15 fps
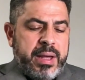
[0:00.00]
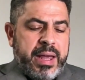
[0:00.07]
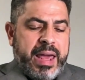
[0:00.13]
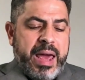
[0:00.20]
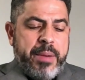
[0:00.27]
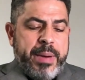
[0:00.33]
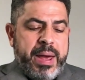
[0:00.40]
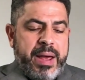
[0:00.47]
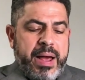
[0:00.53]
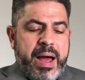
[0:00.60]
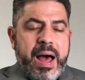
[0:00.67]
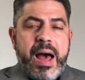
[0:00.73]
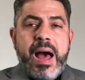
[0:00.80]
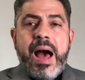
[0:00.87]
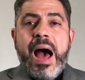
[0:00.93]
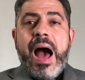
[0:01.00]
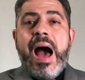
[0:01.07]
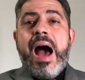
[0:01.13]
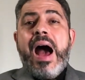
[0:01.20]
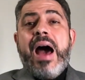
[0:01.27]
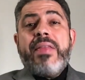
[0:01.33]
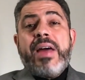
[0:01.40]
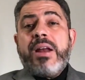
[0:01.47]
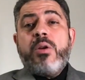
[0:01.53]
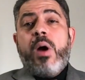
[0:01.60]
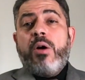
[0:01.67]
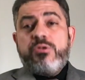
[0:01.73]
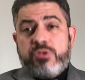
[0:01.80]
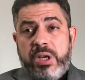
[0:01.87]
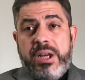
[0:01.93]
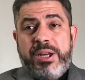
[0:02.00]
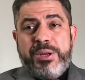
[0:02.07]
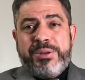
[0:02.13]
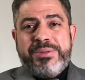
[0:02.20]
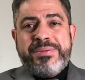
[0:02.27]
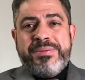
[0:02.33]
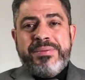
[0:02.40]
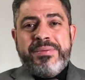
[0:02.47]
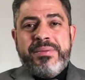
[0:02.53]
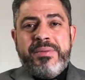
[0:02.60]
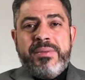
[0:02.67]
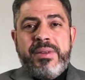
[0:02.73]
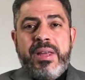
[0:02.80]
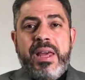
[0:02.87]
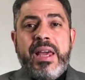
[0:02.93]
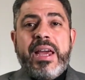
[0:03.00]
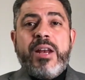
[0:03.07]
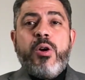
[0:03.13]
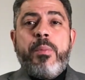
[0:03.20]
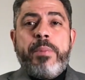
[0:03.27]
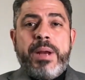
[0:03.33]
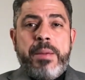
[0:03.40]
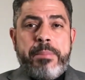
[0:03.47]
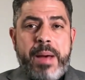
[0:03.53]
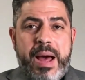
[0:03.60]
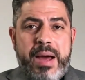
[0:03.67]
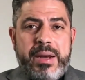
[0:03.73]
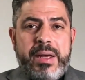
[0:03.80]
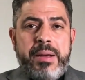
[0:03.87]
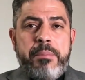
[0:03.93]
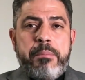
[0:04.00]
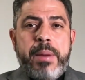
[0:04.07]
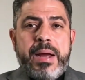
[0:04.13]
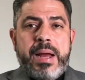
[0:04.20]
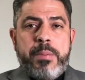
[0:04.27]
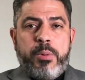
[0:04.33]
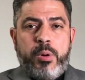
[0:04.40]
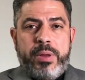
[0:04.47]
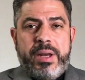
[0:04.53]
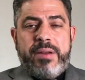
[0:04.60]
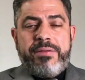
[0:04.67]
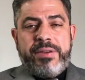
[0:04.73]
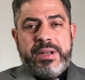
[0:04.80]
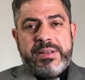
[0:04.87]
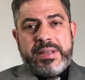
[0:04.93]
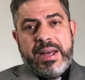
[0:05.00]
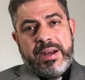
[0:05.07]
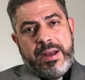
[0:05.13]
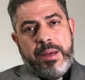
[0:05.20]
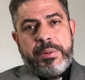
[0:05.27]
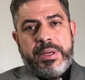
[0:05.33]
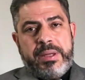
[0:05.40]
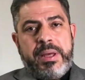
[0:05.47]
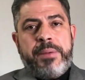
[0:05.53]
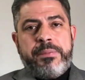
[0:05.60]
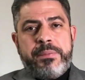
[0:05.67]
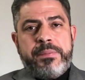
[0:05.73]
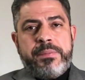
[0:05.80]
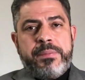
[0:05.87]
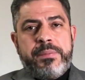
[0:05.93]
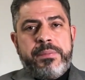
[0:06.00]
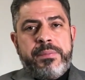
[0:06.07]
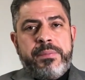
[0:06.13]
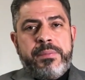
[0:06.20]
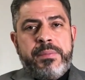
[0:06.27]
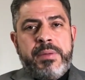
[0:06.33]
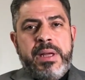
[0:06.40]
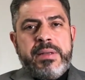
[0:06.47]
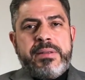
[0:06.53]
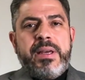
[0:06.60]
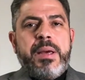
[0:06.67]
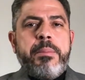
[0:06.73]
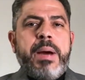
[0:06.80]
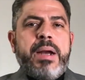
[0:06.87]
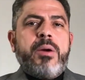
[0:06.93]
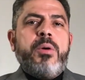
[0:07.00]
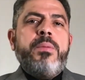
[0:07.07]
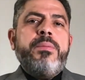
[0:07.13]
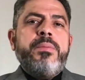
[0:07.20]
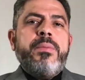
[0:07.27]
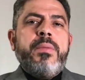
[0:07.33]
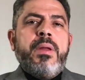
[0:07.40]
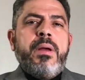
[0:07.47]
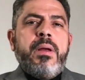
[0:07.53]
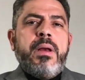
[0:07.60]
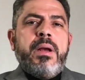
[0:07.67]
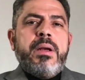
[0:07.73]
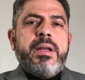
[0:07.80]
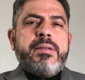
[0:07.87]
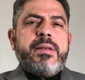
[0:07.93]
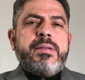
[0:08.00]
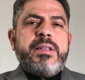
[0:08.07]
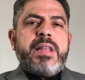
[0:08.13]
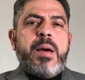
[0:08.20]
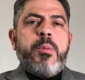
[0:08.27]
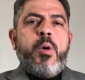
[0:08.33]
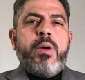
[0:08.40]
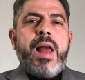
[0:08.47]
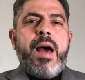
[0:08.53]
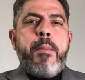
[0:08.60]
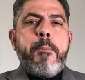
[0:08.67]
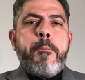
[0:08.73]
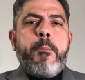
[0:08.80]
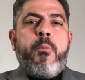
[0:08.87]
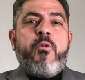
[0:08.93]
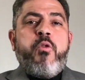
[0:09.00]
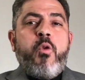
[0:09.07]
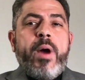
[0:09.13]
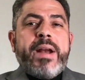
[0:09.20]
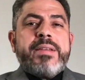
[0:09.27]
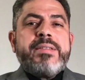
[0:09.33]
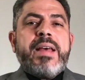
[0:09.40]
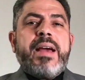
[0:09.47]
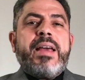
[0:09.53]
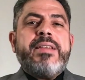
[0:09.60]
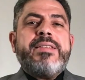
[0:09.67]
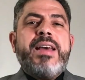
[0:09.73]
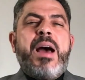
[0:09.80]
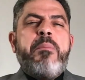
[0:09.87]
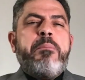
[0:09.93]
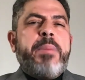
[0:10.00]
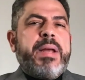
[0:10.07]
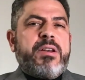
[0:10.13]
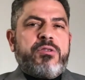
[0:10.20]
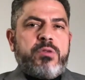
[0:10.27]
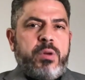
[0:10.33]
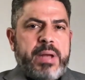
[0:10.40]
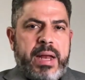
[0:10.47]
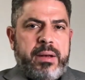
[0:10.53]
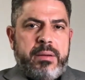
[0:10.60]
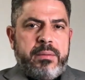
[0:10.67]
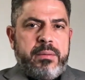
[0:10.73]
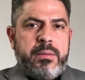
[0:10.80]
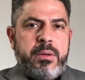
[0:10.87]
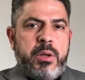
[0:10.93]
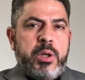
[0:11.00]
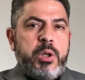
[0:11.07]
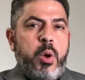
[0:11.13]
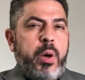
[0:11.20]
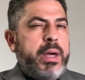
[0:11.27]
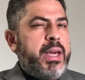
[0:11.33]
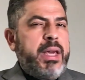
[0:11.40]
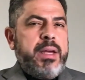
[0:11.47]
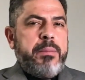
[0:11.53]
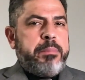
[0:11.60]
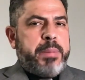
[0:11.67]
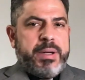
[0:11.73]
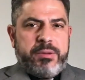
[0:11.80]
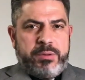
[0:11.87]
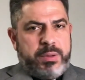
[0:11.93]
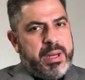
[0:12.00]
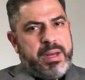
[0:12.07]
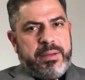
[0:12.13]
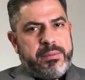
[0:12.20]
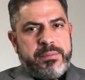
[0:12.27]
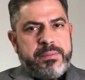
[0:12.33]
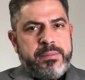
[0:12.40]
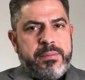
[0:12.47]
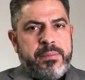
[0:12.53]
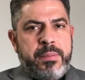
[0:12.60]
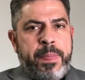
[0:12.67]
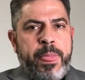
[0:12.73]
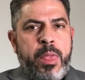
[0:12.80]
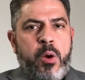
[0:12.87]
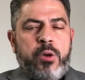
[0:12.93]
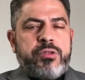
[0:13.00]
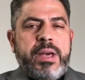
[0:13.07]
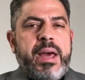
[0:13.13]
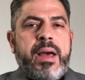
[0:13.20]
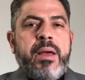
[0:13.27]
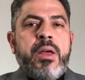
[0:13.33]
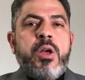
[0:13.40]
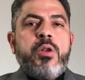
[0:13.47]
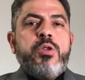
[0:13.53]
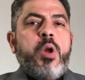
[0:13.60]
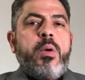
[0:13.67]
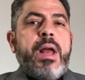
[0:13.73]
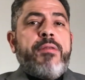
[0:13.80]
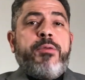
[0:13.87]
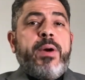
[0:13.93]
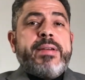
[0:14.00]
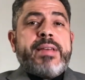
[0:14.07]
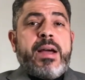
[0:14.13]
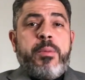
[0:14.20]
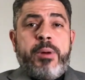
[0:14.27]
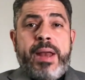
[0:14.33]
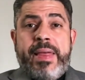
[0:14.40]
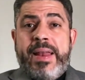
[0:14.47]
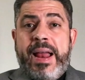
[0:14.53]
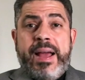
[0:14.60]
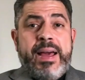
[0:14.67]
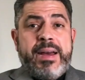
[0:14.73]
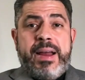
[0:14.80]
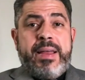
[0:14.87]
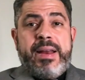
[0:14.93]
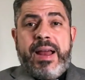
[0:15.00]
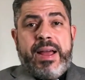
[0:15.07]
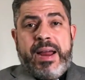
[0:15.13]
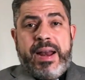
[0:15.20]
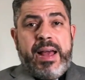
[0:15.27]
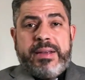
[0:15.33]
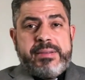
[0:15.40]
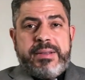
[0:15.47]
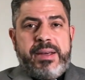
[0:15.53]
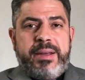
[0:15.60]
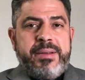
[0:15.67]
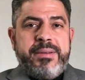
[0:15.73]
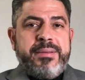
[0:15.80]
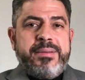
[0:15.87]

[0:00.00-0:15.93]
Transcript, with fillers: que venga a darnos auxilio y que nos prepare para poder enfrentar la vida. Sin embargo, Necesitamos una fuerza que sea personal, no impersonal. O sea, no una fuerza como la de la guerra de la galaxia,